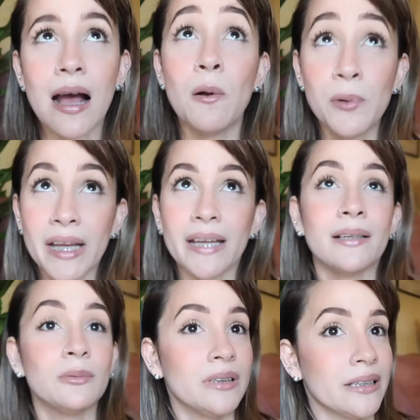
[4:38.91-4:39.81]
aunque
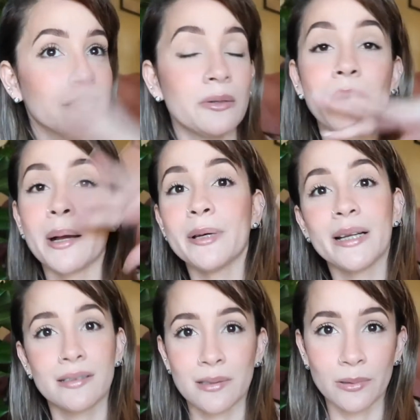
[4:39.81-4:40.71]
ustedes no van a ver
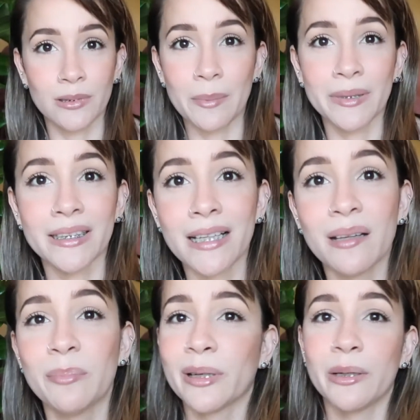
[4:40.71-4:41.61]
absolutamente
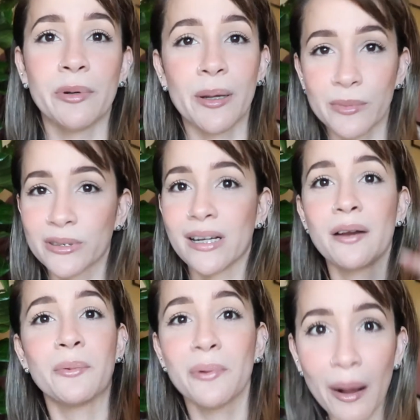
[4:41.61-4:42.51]
nada porque les voy a
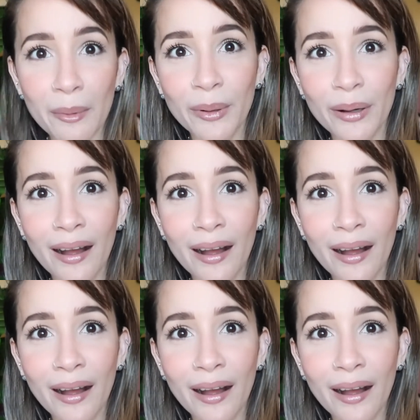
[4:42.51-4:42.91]
mostrar un jabón,